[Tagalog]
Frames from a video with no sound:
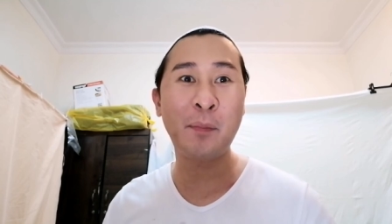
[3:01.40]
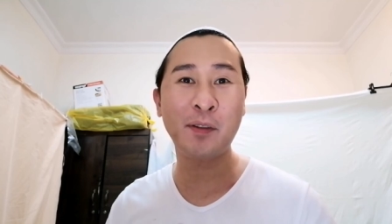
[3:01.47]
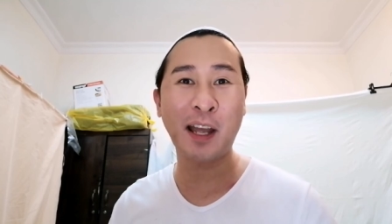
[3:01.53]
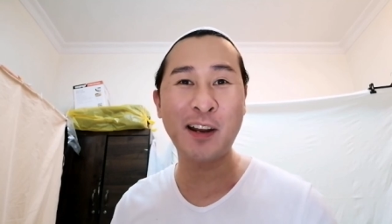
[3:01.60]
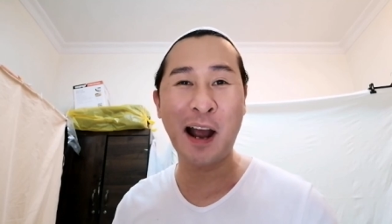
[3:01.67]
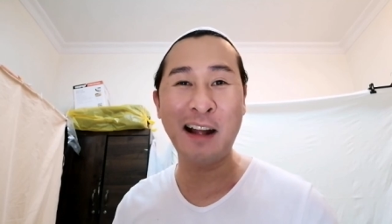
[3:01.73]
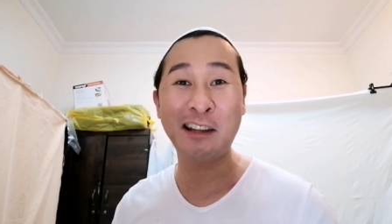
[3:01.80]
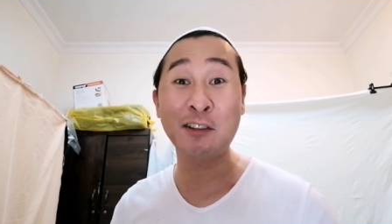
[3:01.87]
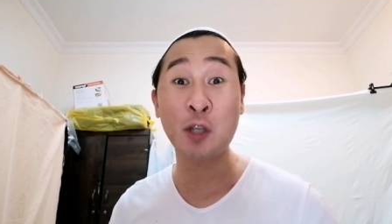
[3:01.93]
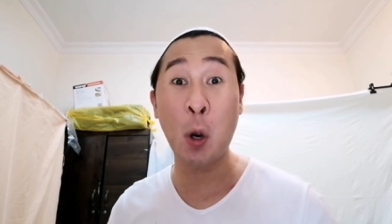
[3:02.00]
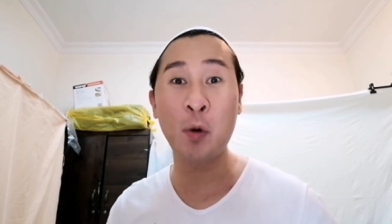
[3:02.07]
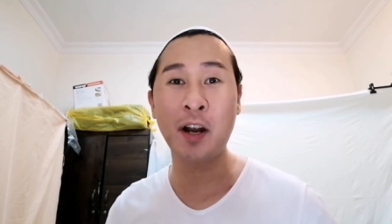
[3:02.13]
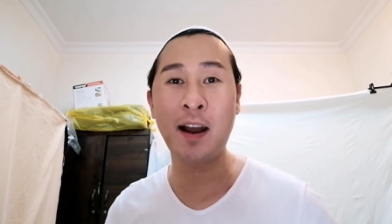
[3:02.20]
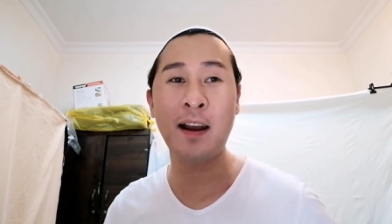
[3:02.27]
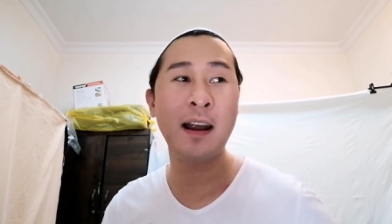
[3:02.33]
po tayo ng ating
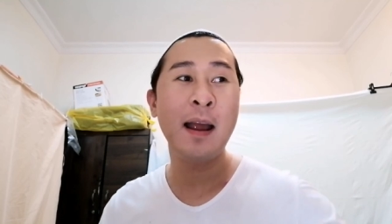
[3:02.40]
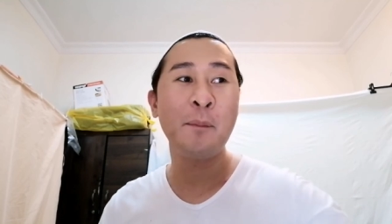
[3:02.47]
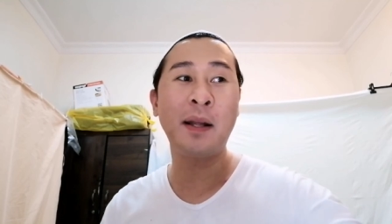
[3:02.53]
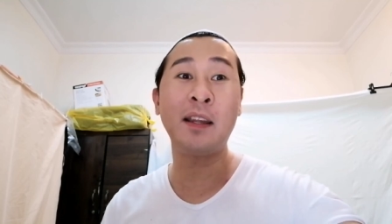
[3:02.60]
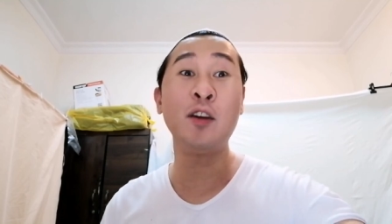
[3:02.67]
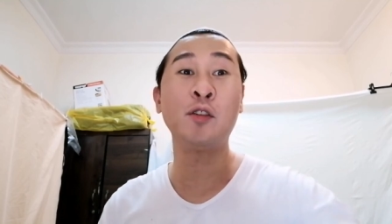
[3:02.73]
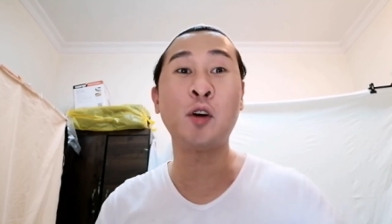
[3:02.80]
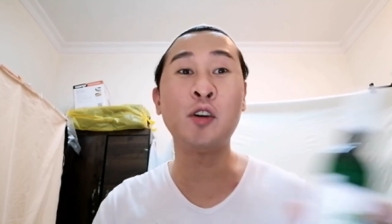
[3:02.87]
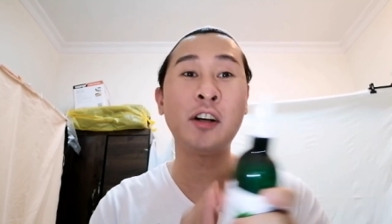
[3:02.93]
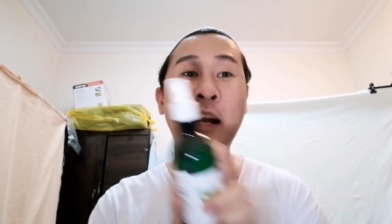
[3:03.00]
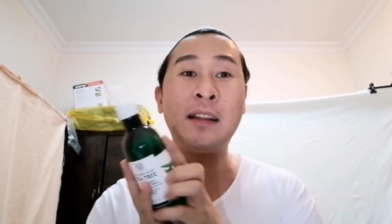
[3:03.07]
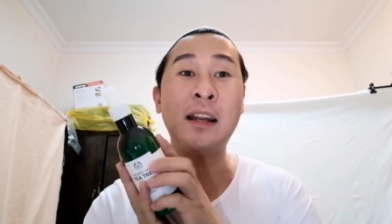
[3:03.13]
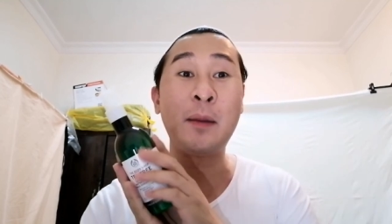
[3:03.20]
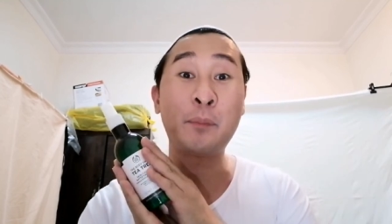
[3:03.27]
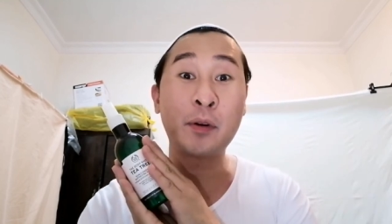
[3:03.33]
toner. Pati yung toner
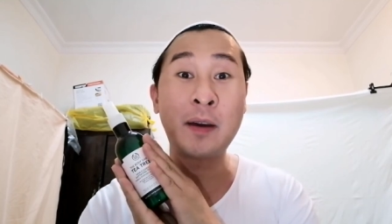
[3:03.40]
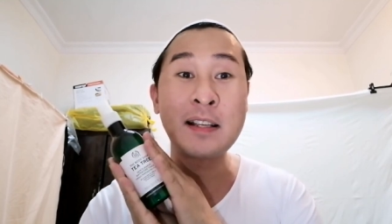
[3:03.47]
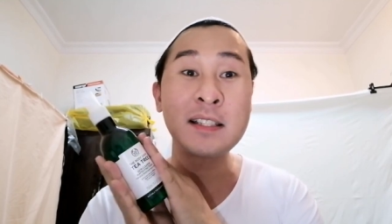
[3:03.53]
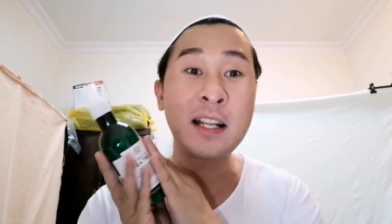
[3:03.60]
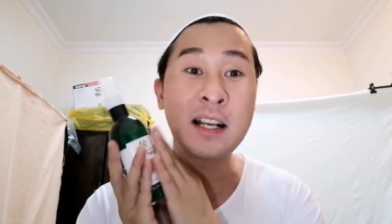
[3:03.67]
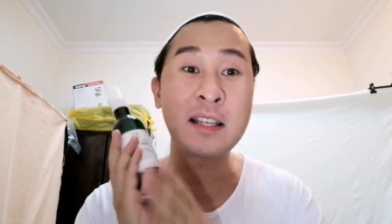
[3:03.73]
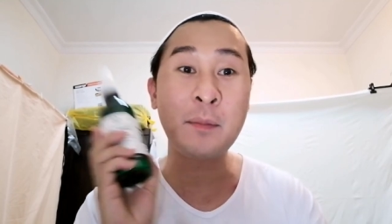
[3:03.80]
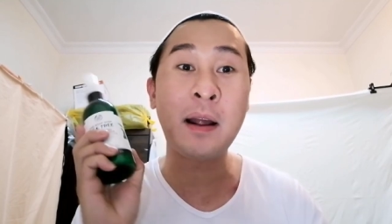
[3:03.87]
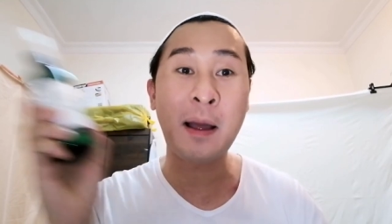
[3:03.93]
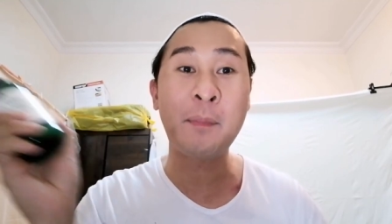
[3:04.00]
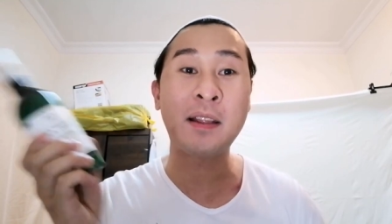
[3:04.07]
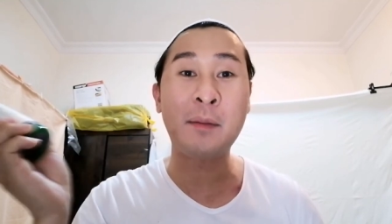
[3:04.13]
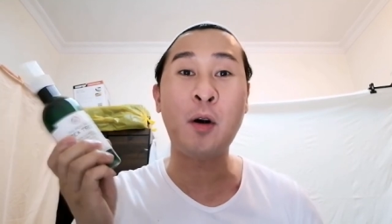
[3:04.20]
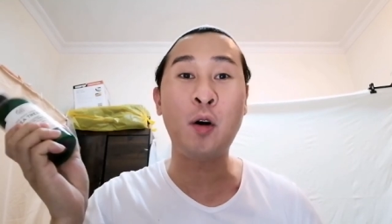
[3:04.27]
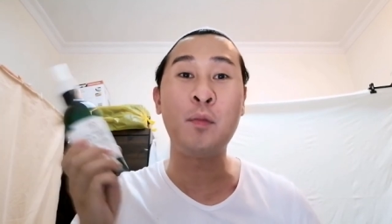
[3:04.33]
natin improvised din kasi
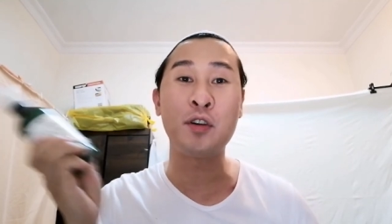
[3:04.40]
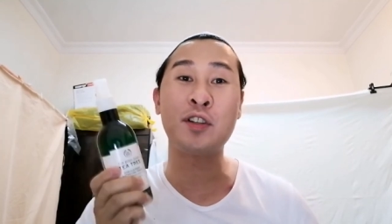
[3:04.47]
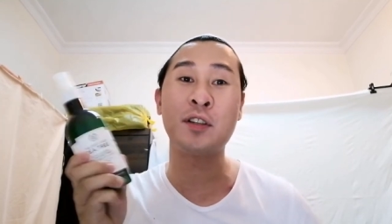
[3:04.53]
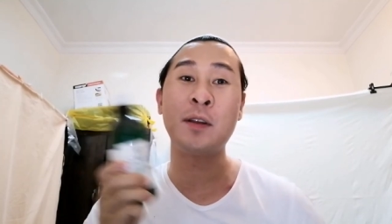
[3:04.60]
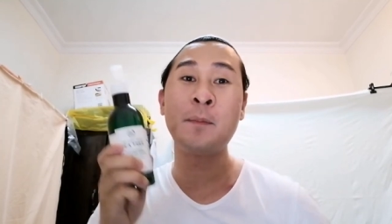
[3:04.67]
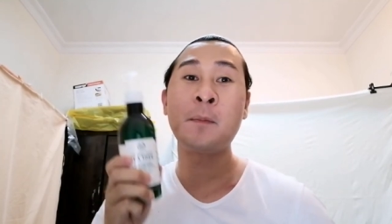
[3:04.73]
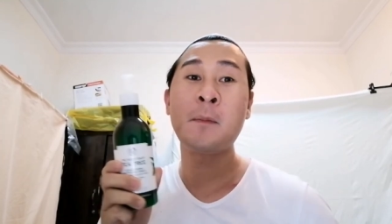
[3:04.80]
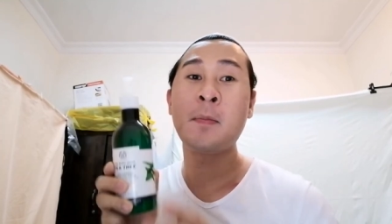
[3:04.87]
malapit na maubos.